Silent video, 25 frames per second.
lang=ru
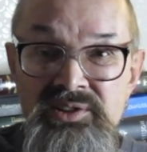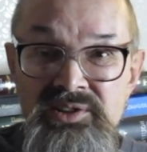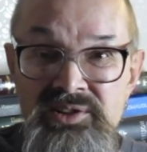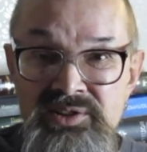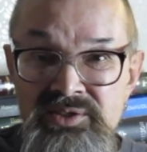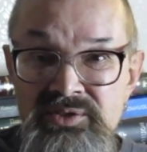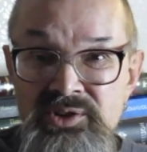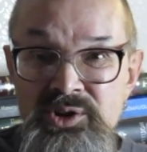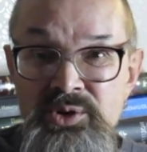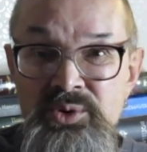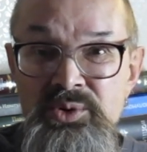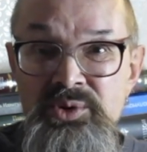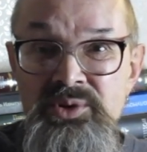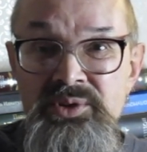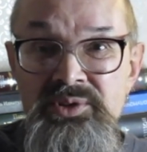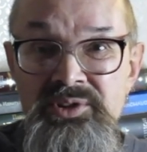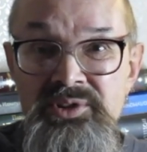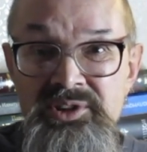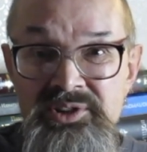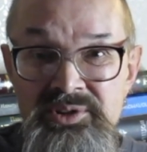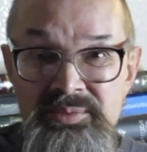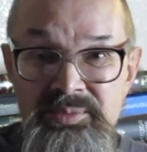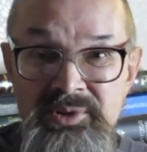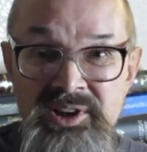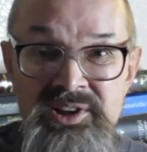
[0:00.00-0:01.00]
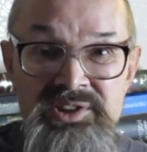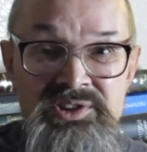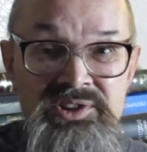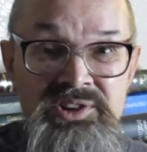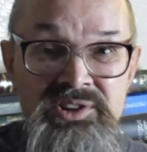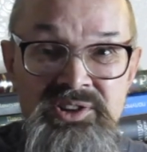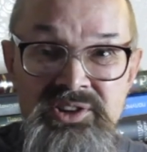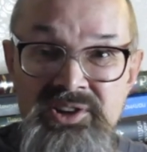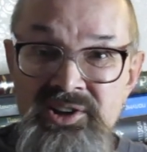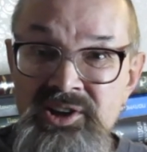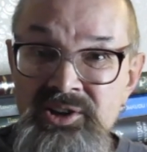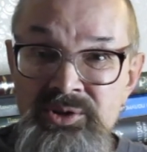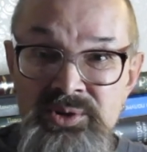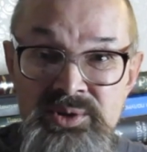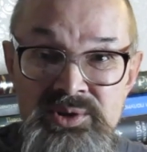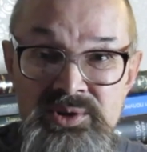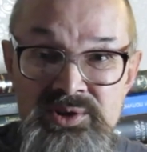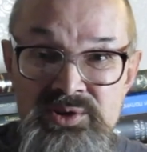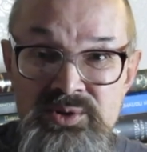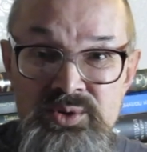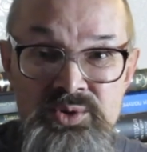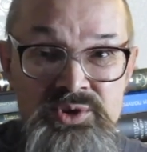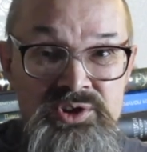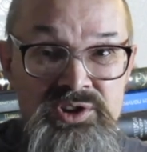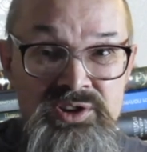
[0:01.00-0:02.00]
И выходят эти пластинки, которые
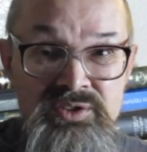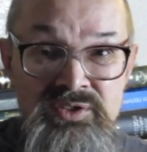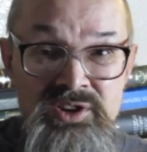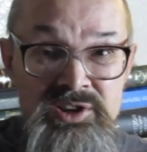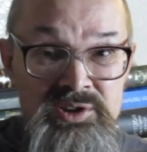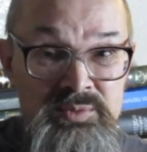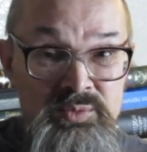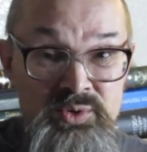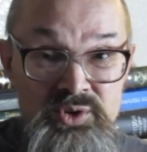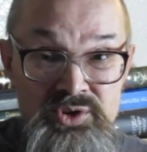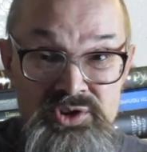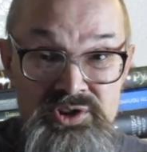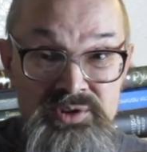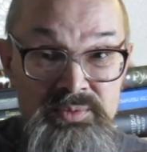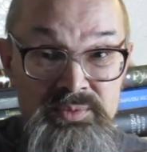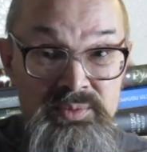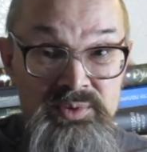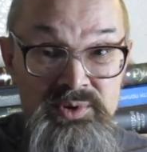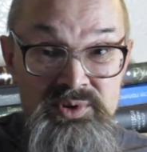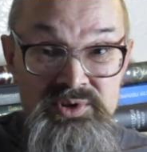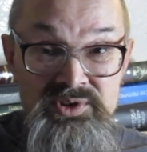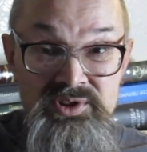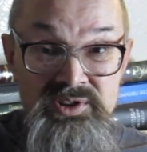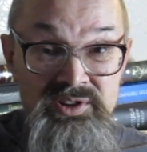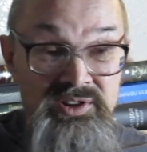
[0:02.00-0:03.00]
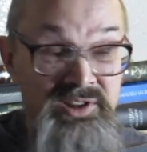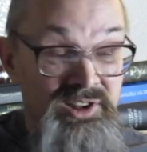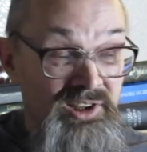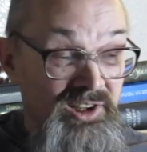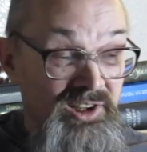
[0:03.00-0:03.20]
слушать невозможно просто.